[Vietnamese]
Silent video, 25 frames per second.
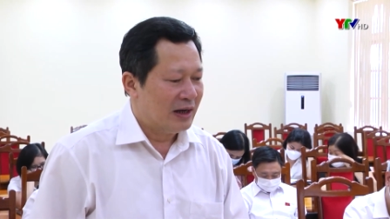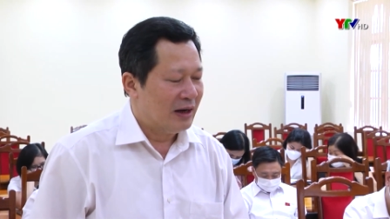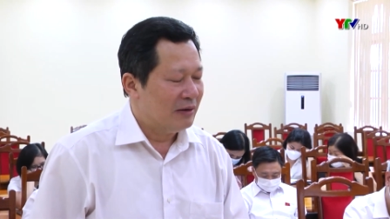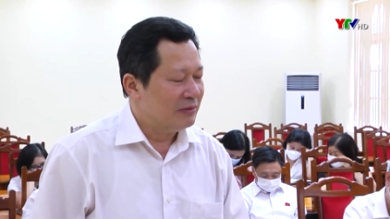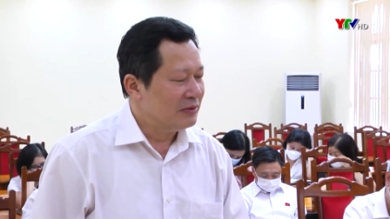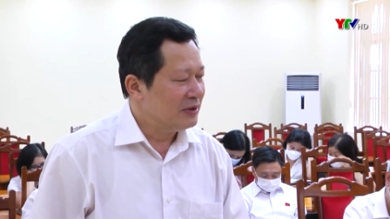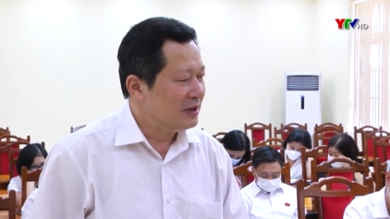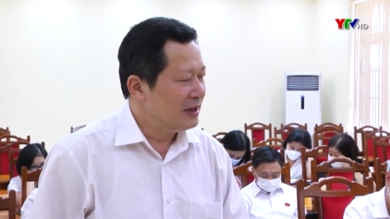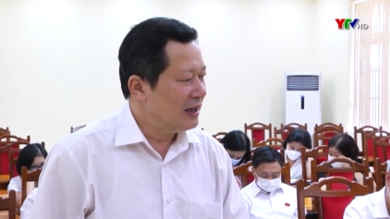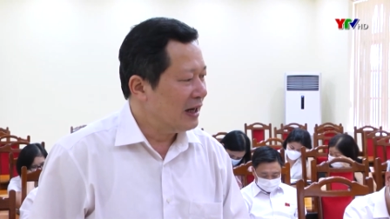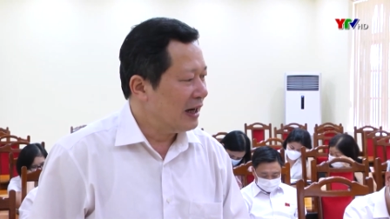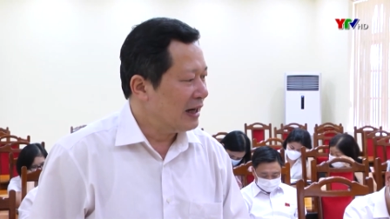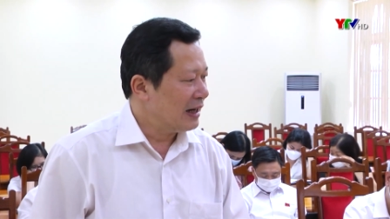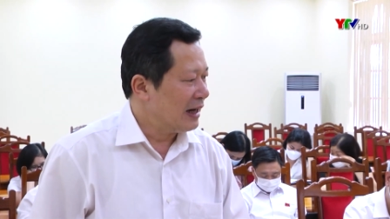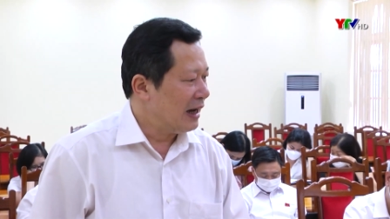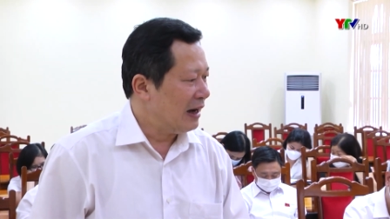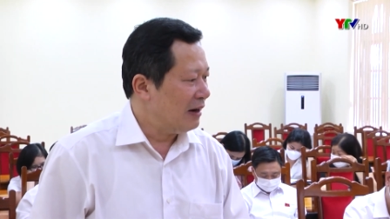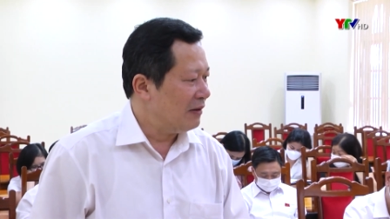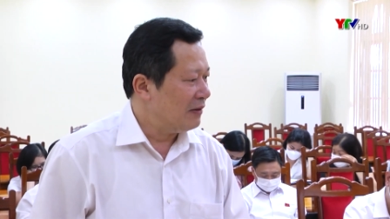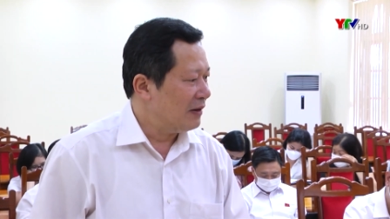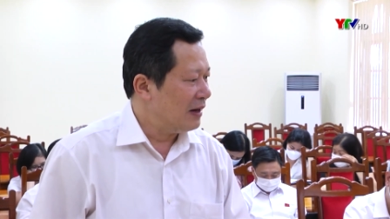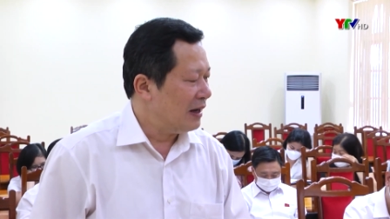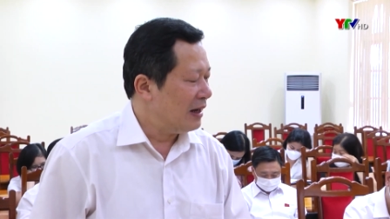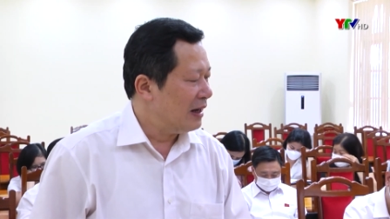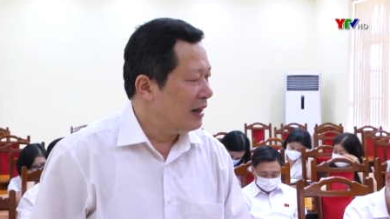các ông chí lãnh
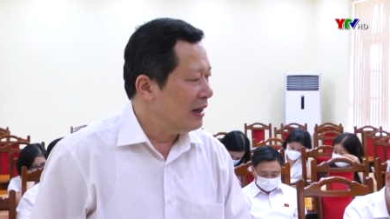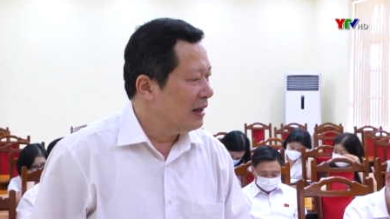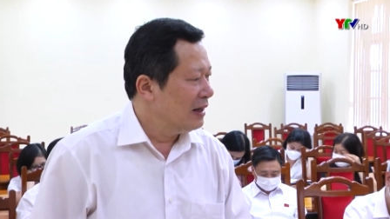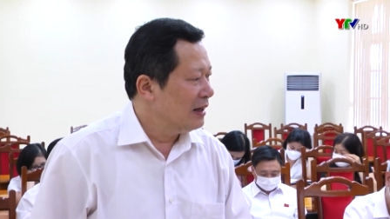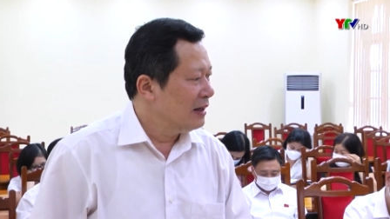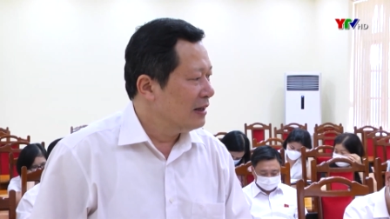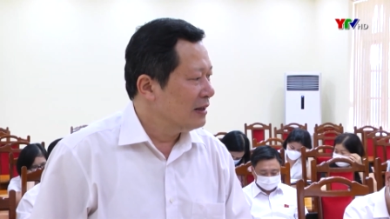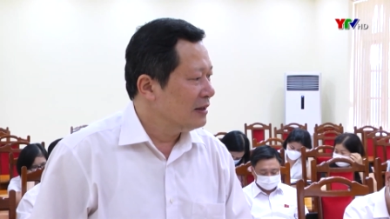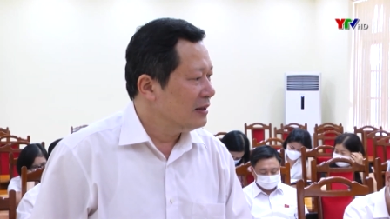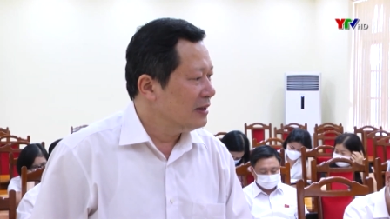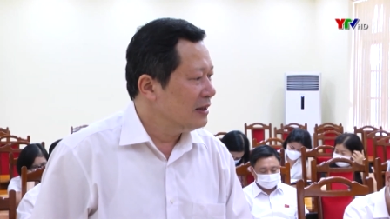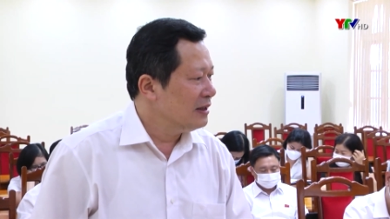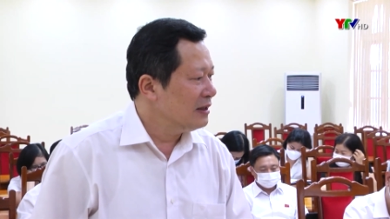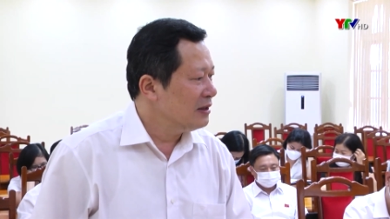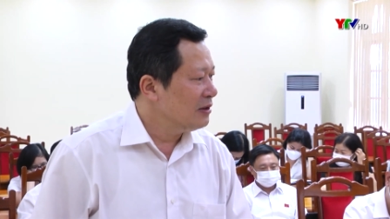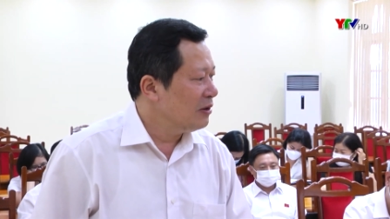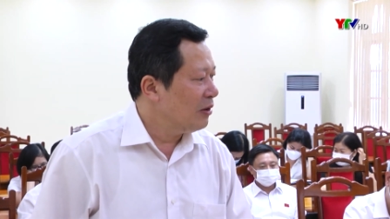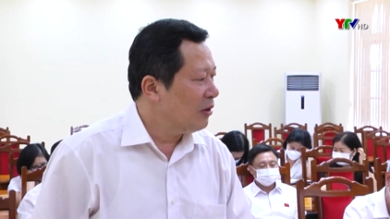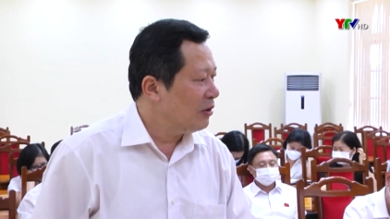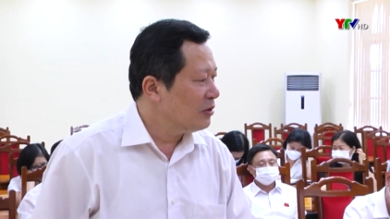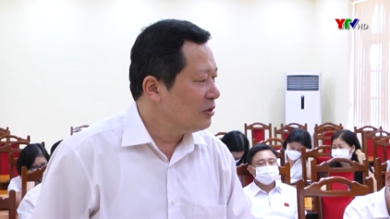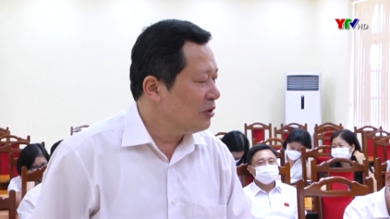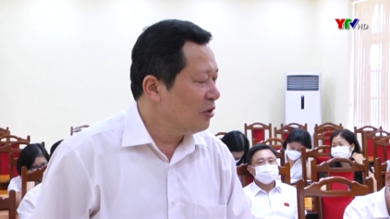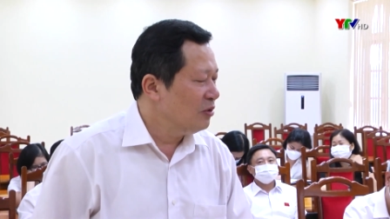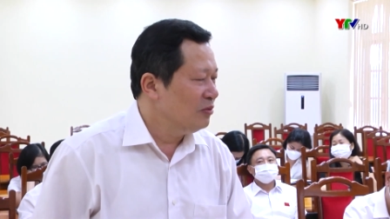đạo là những
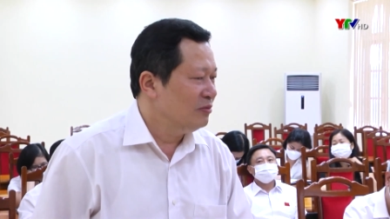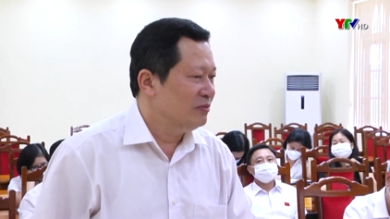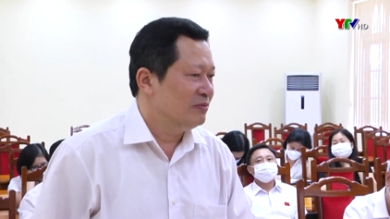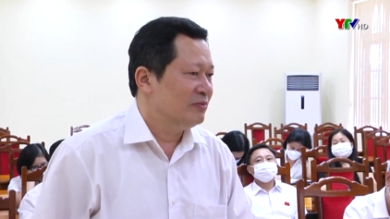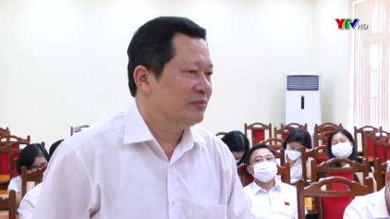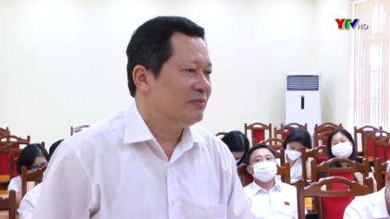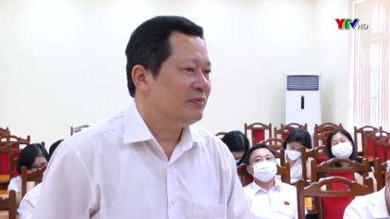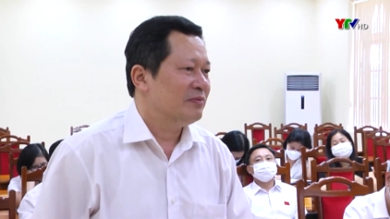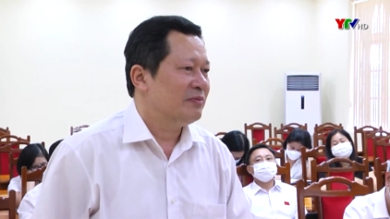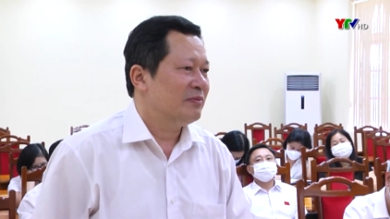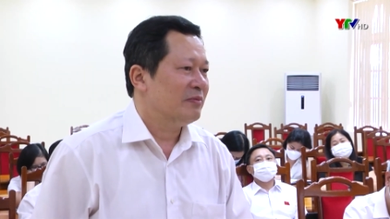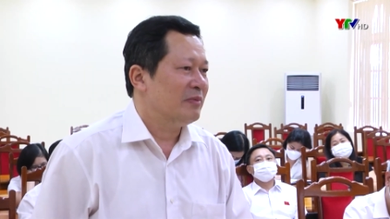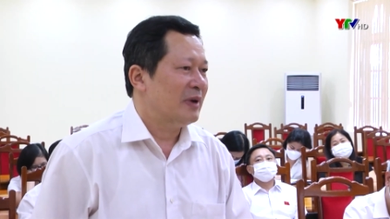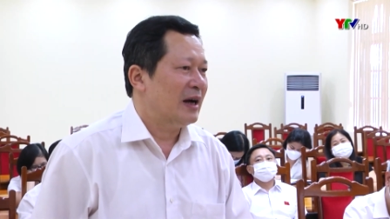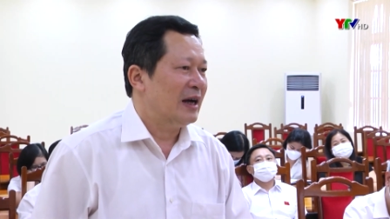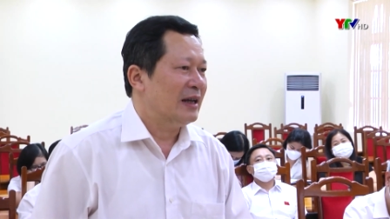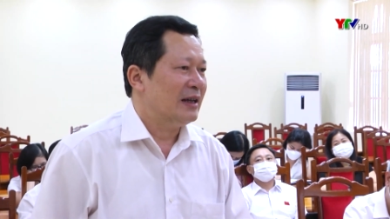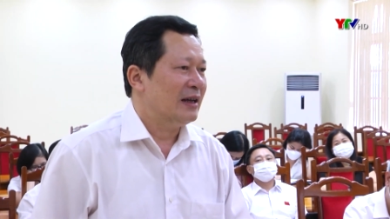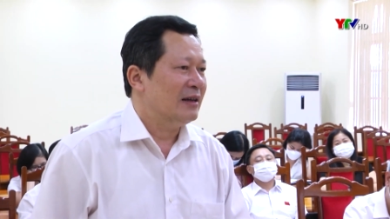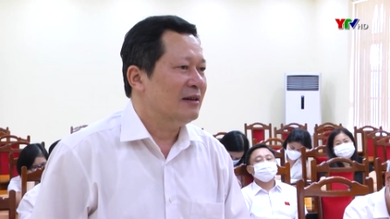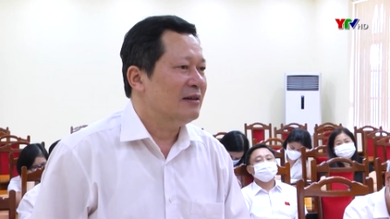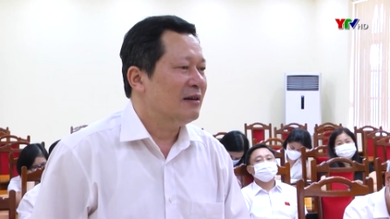nội dung mà nhà